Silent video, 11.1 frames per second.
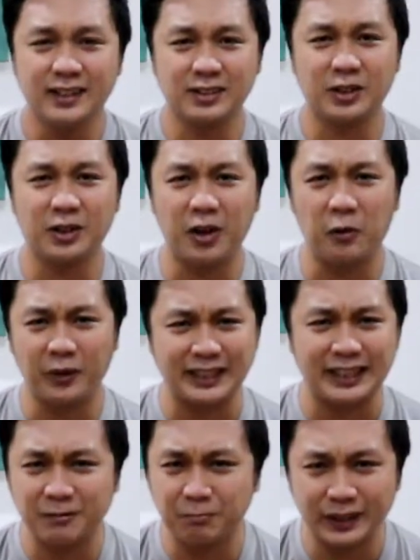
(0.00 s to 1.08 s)
So, huwag
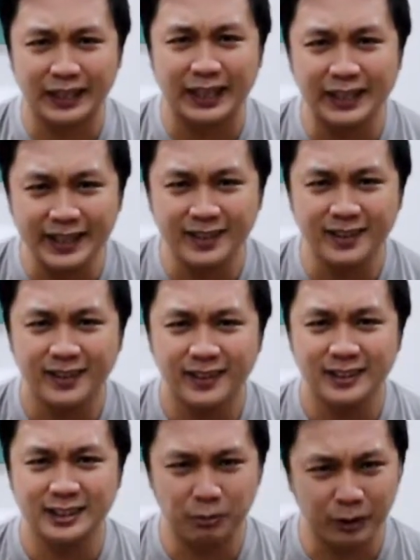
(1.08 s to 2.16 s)
na natin patagalin.
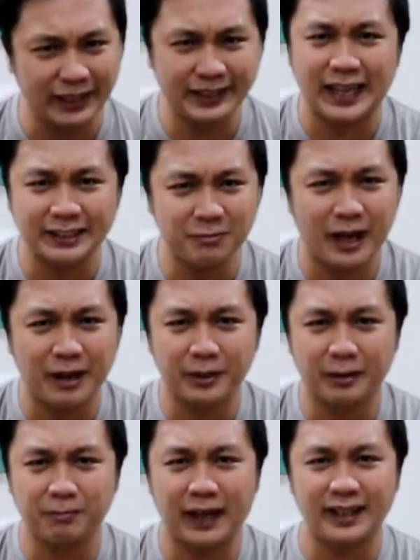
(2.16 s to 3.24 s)
Simulan na natin mga
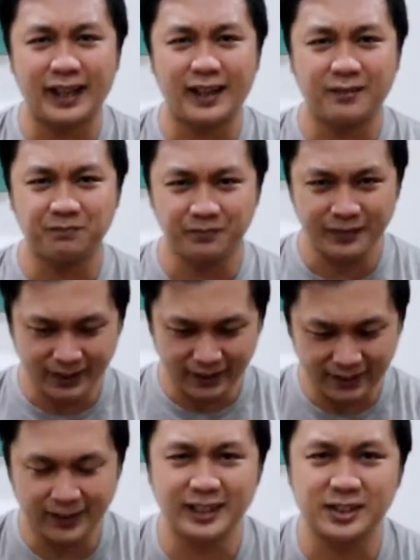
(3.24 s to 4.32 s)
pinagpala.
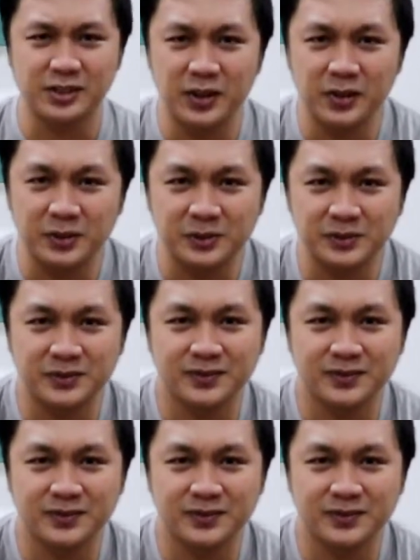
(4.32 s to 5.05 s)
Let's go!